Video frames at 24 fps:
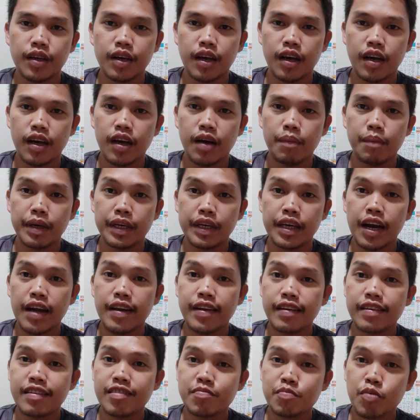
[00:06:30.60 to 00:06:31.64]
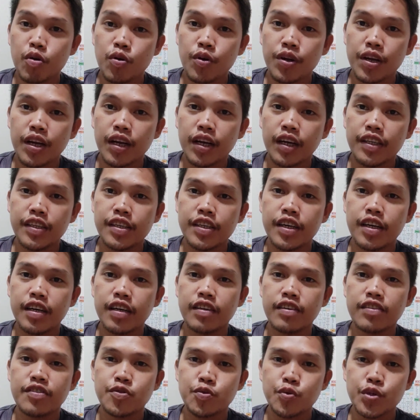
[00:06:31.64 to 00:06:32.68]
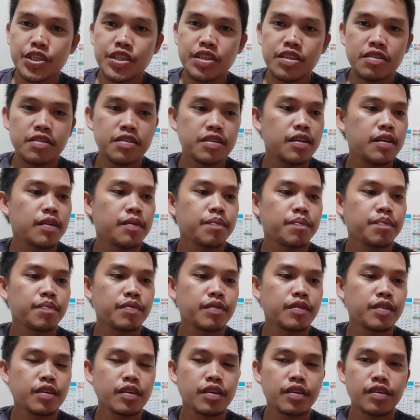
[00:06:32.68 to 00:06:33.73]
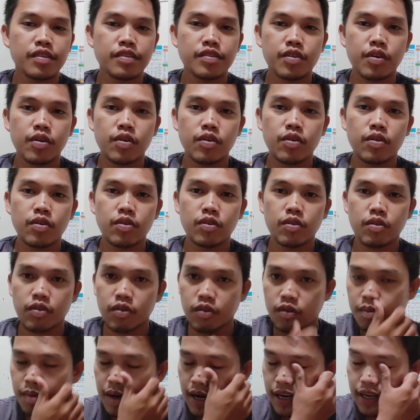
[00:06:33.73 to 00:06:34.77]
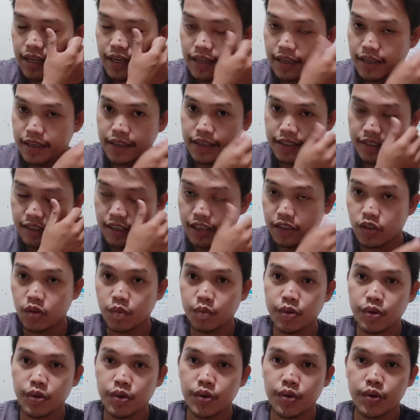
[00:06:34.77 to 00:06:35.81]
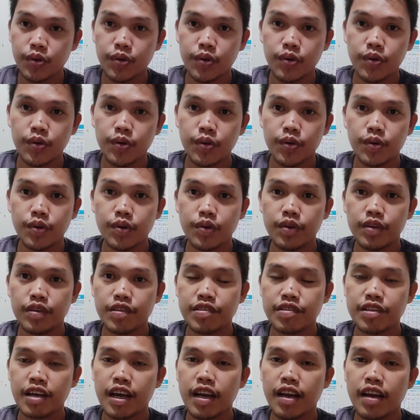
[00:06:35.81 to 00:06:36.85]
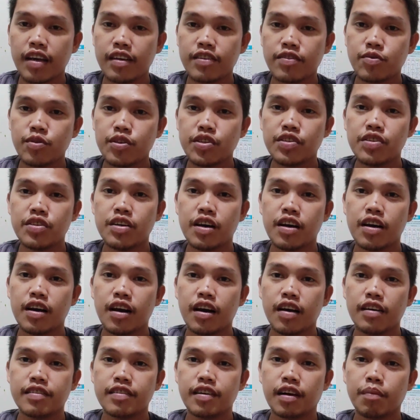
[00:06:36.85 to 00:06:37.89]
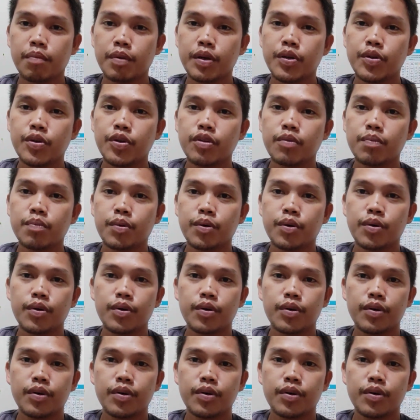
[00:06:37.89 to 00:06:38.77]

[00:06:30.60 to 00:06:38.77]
uh, mechanics po ng kanyang switch. So, bale, ganito po yung style ng switch niya. Uh, isang pindot po.